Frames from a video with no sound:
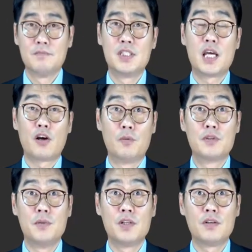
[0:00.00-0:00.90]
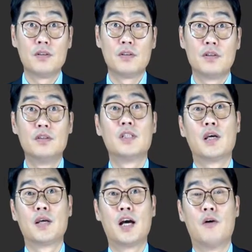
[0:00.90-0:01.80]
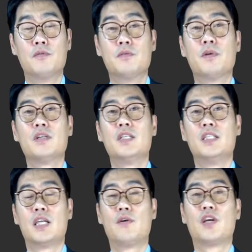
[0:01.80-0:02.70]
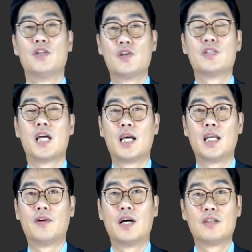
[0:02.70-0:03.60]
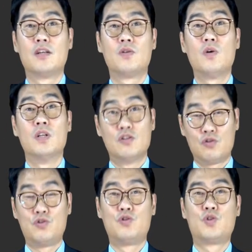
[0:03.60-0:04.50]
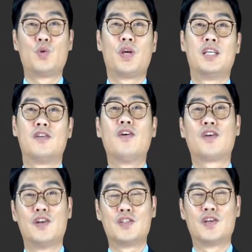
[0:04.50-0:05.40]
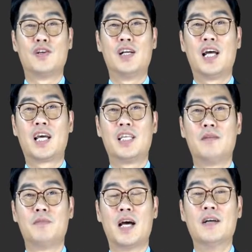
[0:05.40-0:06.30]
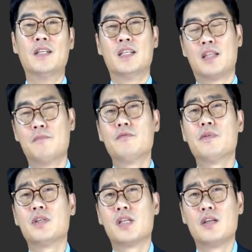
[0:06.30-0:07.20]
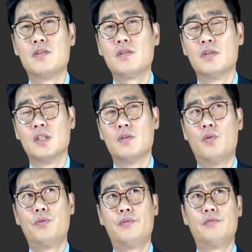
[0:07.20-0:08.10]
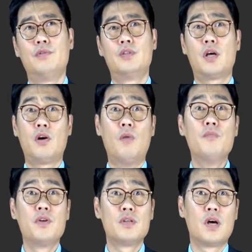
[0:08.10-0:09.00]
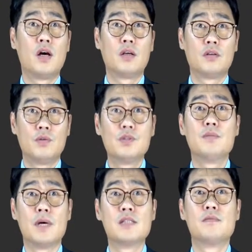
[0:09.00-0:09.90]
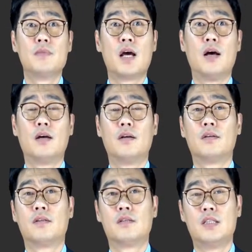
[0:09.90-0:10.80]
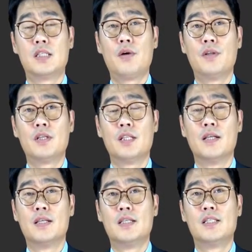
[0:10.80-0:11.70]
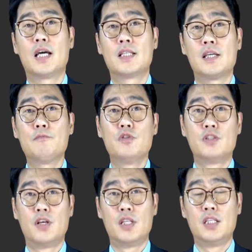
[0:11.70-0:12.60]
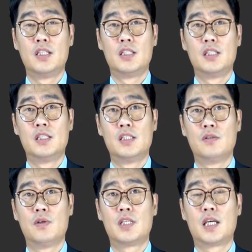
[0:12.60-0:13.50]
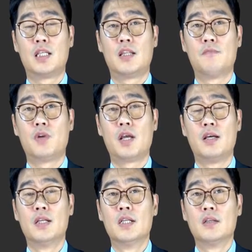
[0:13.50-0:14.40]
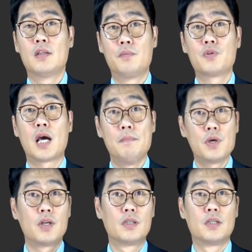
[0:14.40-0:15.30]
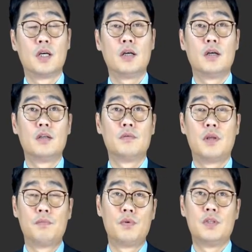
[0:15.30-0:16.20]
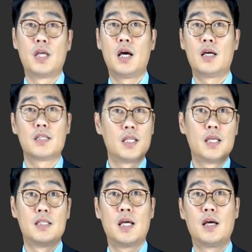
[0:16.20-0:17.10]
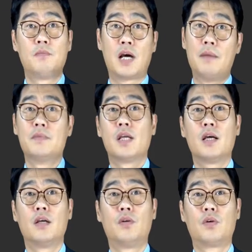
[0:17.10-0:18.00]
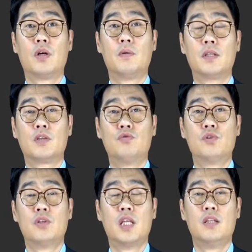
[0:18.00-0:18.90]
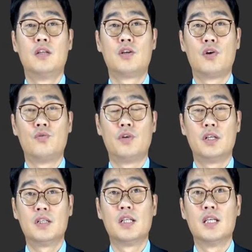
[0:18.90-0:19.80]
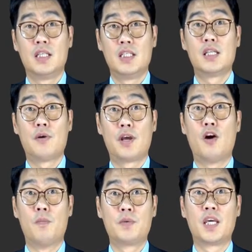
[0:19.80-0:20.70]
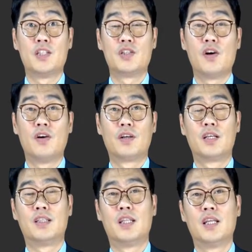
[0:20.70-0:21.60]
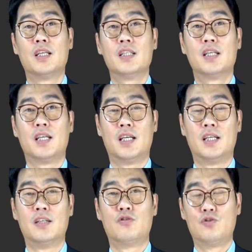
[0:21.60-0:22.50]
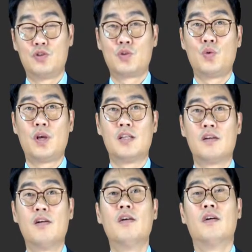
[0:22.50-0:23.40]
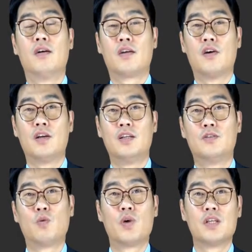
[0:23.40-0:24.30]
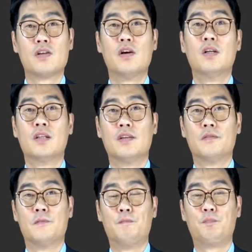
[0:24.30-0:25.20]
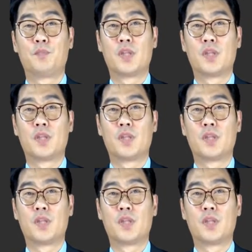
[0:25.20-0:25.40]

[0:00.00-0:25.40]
이사회가 없으면요? 어, 이사회가 없으면 이사회 결정사항이라고 하더라도 주주총회에서 결정을 하게 됩니다. 대부분의 회사는요, 오히려 이사회가 없는 회사가 훨씬 많습니다. 어, 그래서 이사회는 이사가 세 분 있어야 되는 회사이기 때문에 대표자 한 명이라든가 아니면 대표이사, 사내이사, 뭐 감사 이렇게만 구성되어 있는 경우에는 이사회가 없겠죠. 그때는 예, 주주총회에서 결의를 통해서 음,